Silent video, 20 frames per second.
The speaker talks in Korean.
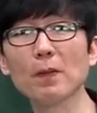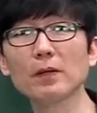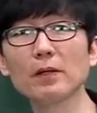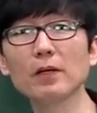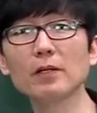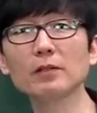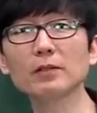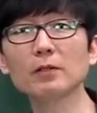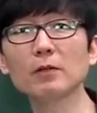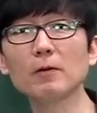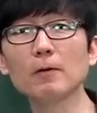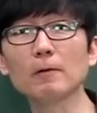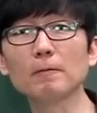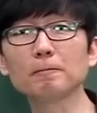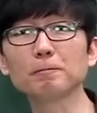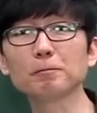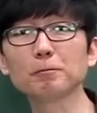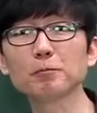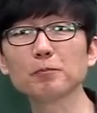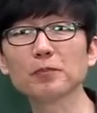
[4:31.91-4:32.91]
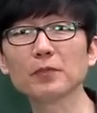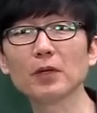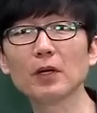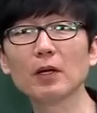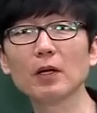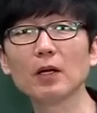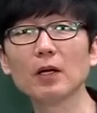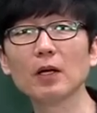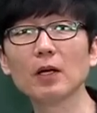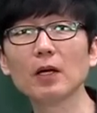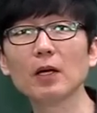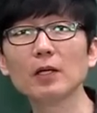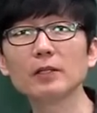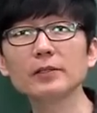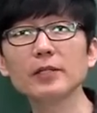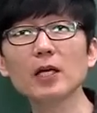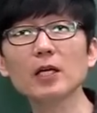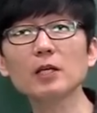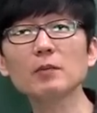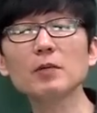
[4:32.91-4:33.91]
예를 들어
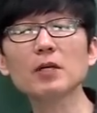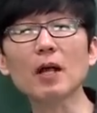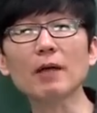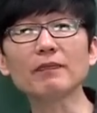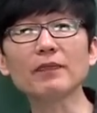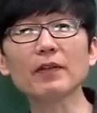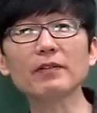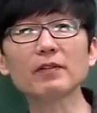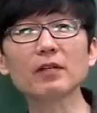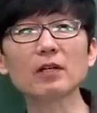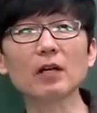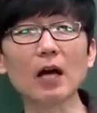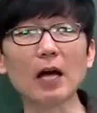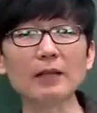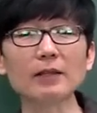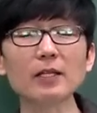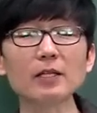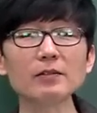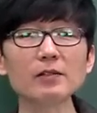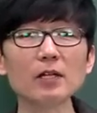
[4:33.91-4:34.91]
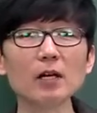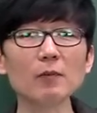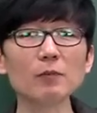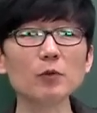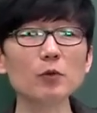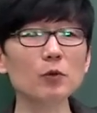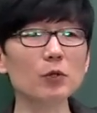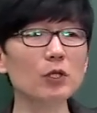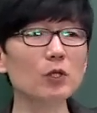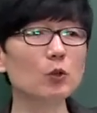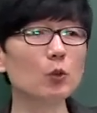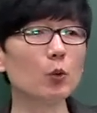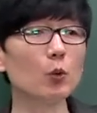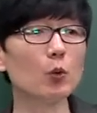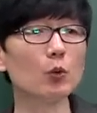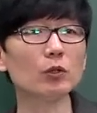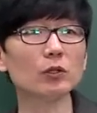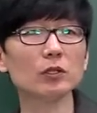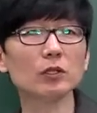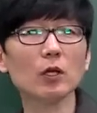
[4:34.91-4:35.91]
세금을 안 낸 사람, 안 낸 사람도 이
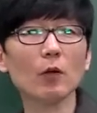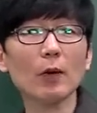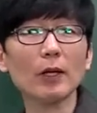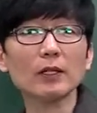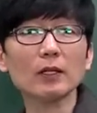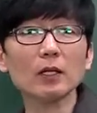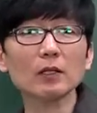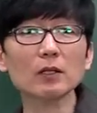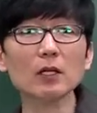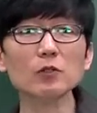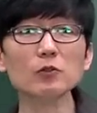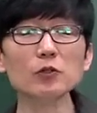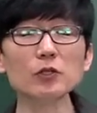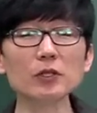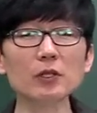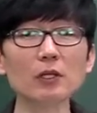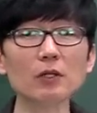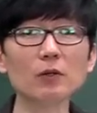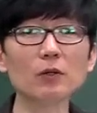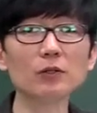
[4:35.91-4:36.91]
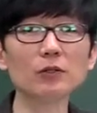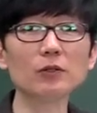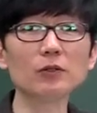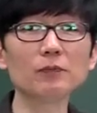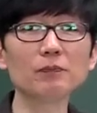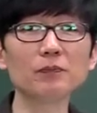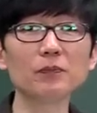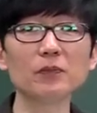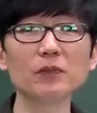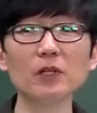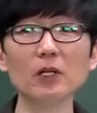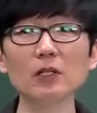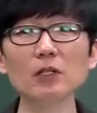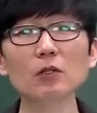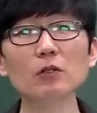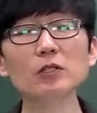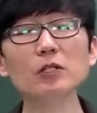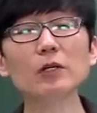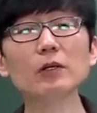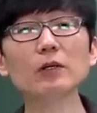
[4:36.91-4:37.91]
도로는 그냥 왔다 갔다 할 수 있다는 거죠. 자,
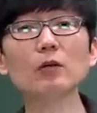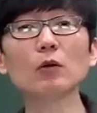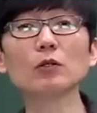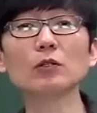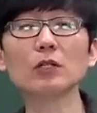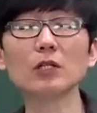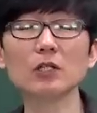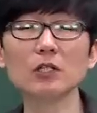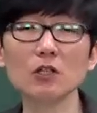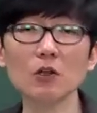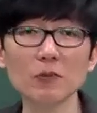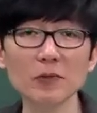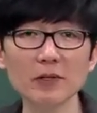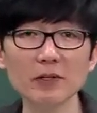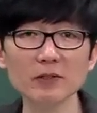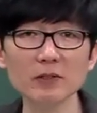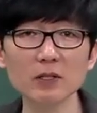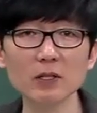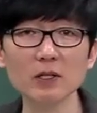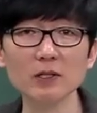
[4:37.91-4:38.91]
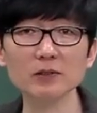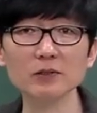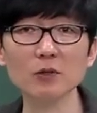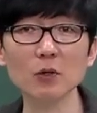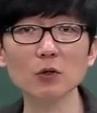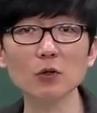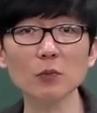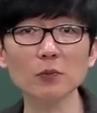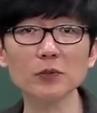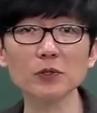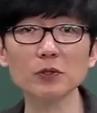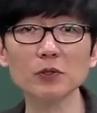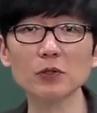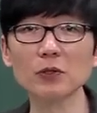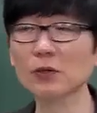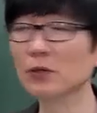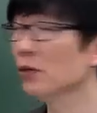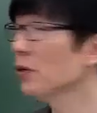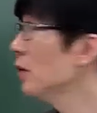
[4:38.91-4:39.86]
이런 재화를 어떻게 기업이 생산하겠어? 어렵죠.